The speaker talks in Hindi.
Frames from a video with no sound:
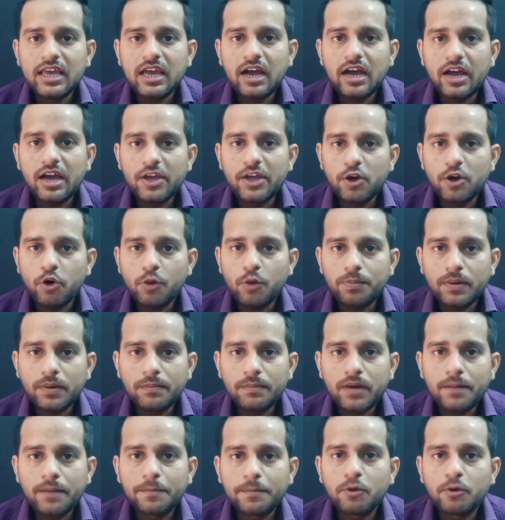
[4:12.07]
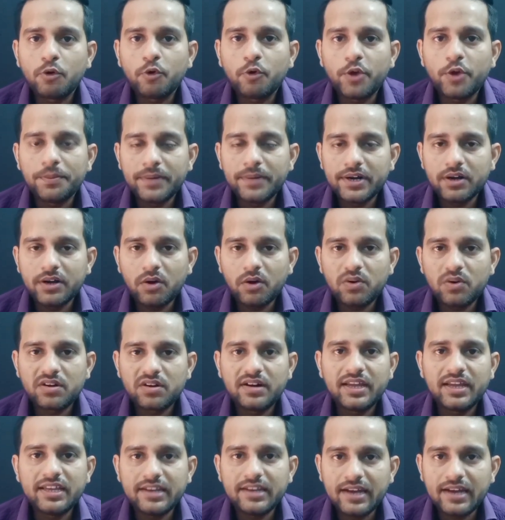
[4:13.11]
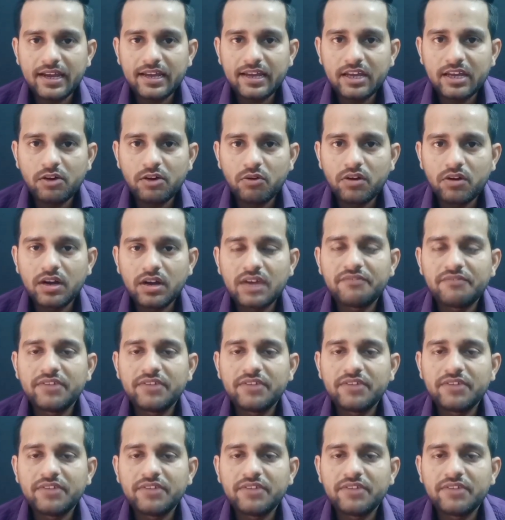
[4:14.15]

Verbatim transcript: आई होप अब आपको कोई भी डाउट नहीं रह गया होगा अगर